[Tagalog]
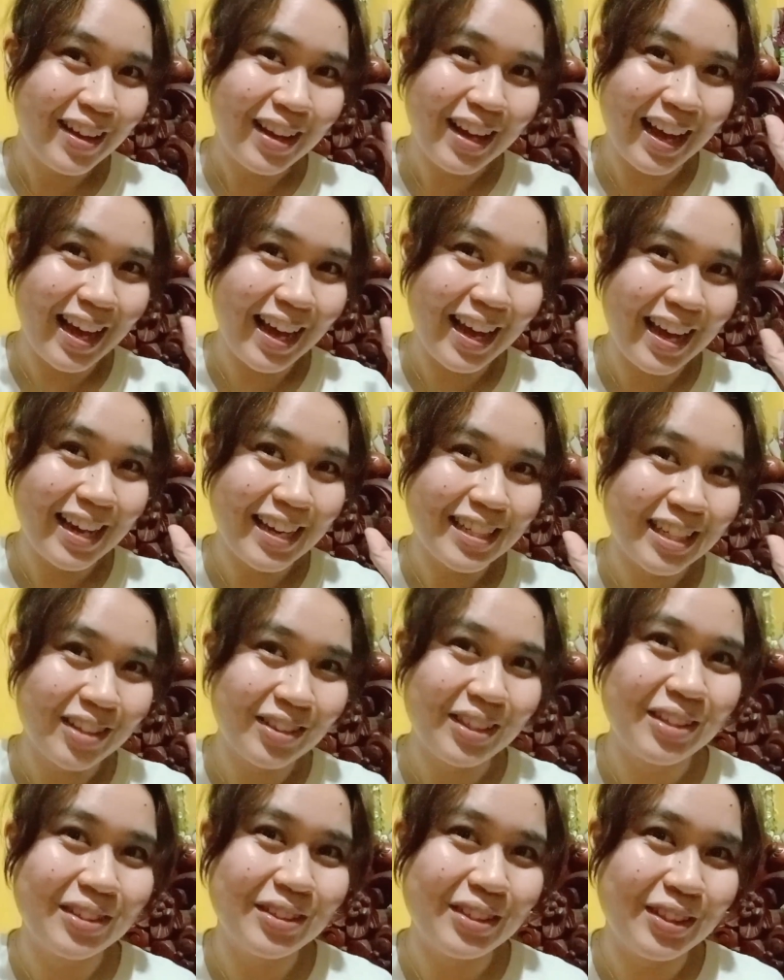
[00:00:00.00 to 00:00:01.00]
Hi,
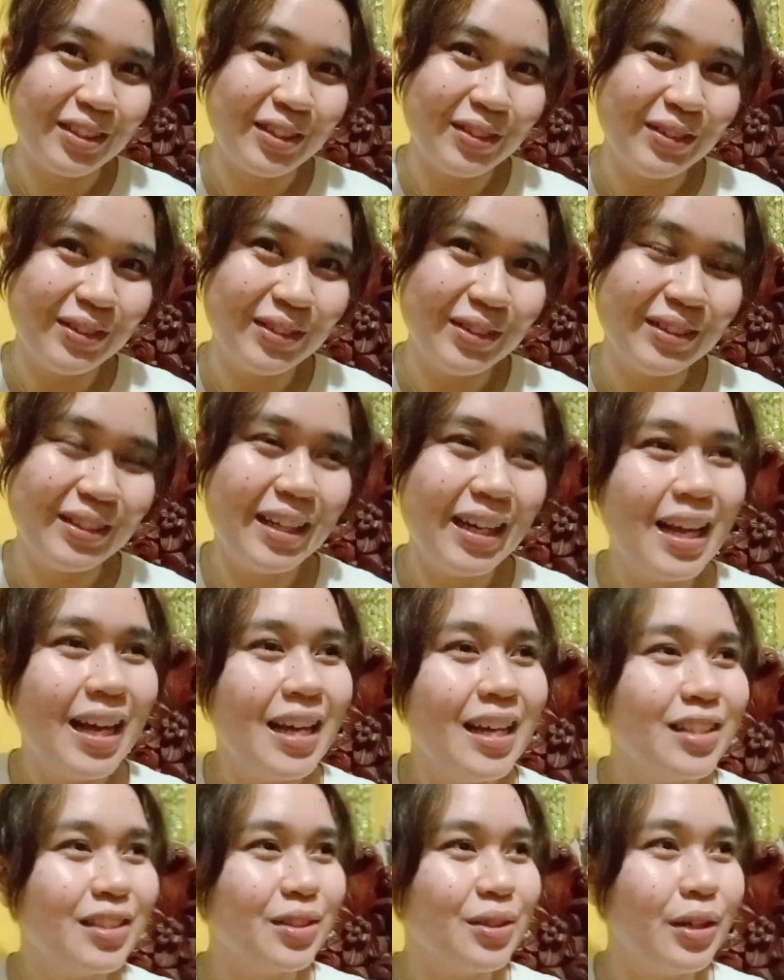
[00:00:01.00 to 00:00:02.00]
shout out to you.
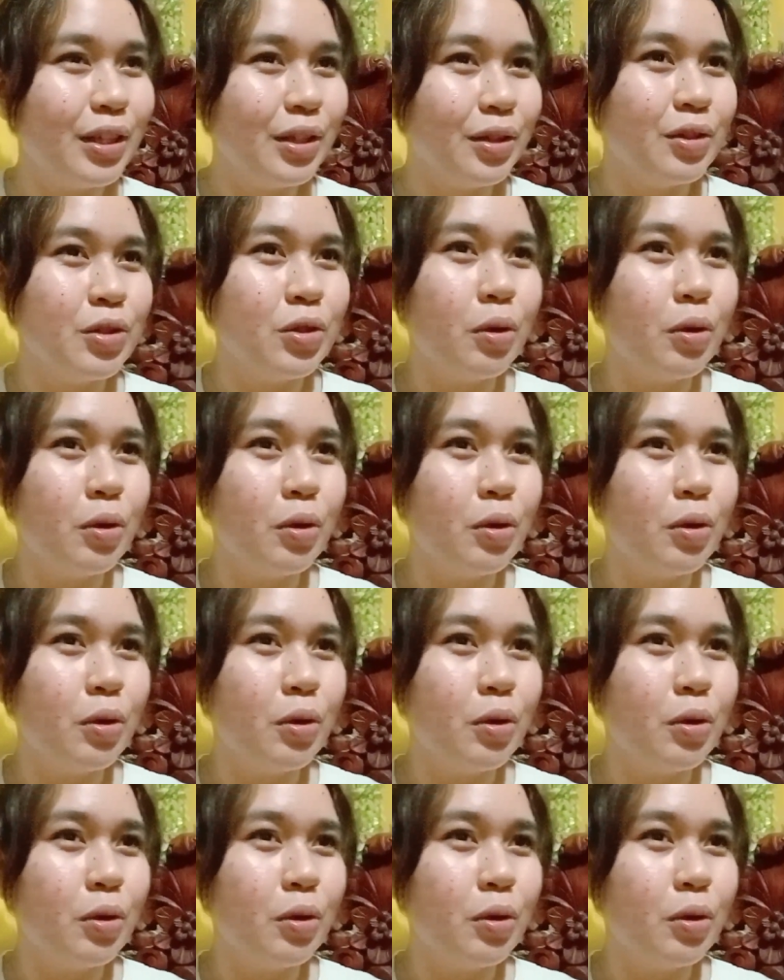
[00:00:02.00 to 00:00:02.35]
So, ayun.